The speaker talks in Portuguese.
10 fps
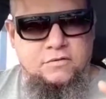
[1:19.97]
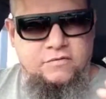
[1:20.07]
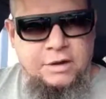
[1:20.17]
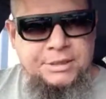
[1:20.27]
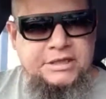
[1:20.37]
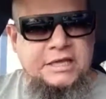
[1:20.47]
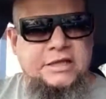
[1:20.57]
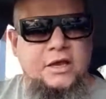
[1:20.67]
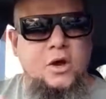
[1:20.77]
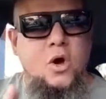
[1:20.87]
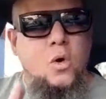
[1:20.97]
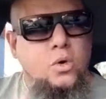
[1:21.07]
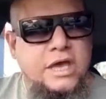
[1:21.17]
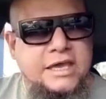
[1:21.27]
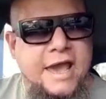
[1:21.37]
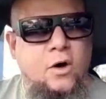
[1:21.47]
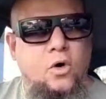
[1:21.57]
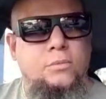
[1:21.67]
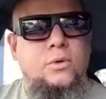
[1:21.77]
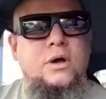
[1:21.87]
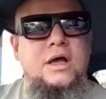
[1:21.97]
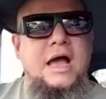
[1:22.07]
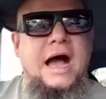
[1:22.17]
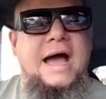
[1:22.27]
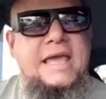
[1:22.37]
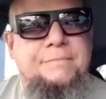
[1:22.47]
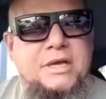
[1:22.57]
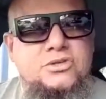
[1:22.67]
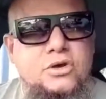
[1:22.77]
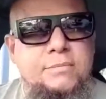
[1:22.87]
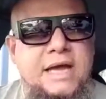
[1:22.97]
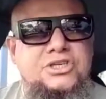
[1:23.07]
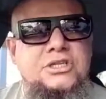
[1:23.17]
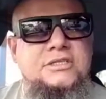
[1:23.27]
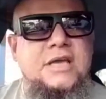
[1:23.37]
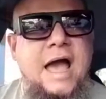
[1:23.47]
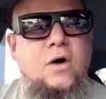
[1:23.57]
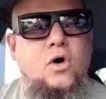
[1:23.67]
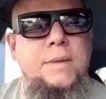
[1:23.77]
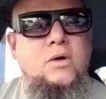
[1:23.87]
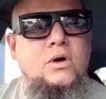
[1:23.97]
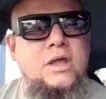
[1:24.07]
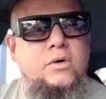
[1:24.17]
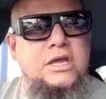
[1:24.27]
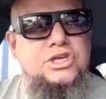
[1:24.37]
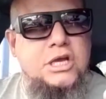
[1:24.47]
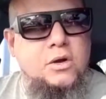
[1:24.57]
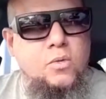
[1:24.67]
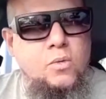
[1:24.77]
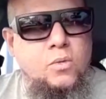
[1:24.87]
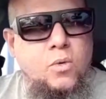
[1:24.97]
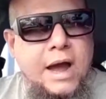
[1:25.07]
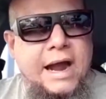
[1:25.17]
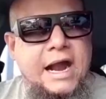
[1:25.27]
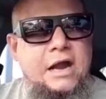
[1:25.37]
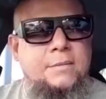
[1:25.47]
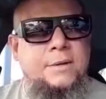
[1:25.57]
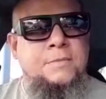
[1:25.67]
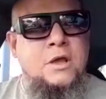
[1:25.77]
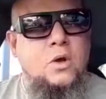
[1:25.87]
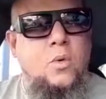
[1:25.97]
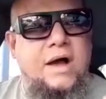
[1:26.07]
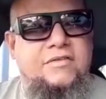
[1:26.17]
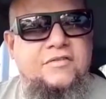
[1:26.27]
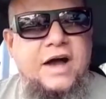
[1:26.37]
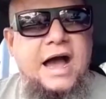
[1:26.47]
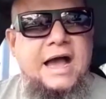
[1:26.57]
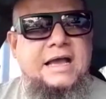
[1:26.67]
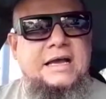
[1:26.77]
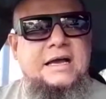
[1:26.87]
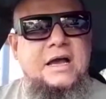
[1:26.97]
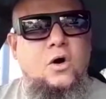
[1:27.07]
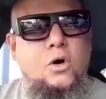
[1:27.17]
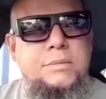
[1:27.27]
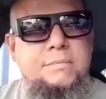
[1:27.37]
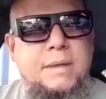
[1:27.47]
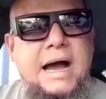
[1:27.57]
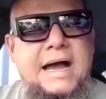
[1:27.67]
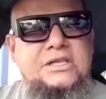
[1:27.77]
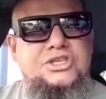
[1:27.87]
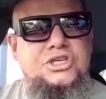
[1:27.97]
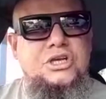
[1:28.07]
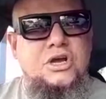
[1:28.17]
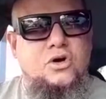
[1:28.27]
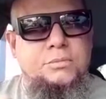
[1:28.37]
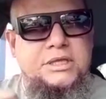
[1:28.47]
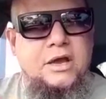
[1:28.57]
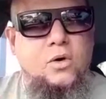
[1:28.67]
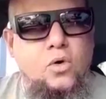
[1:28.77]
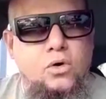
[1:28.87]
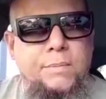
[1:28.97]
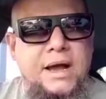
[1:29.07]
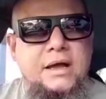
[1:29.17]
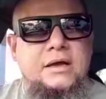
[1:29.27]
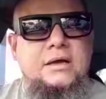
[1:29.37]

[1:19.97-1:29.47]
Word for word: Vamos entender. O que, que é roubo? Aí a pessoa imagina assim: ah, roubo é quando alguém chega com, com a arma, com a faca, ou me bate, ou me derruba.